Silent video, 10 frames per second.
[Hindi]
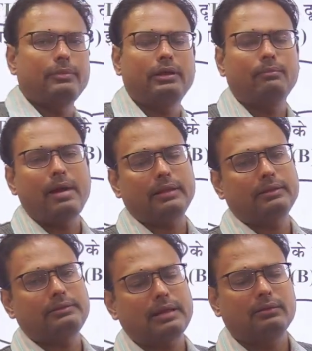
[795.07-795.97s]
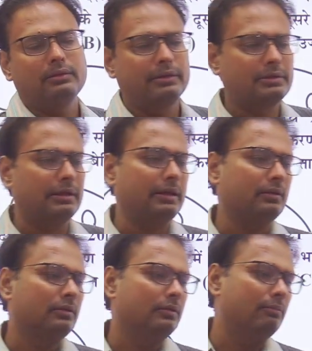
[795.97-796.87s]
में भारत के साथ किसने
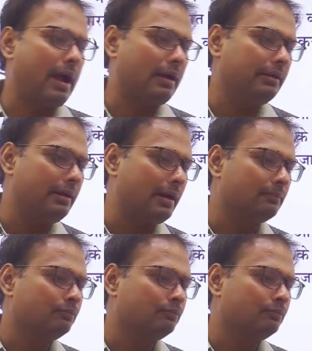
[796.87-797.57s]
भाग लिया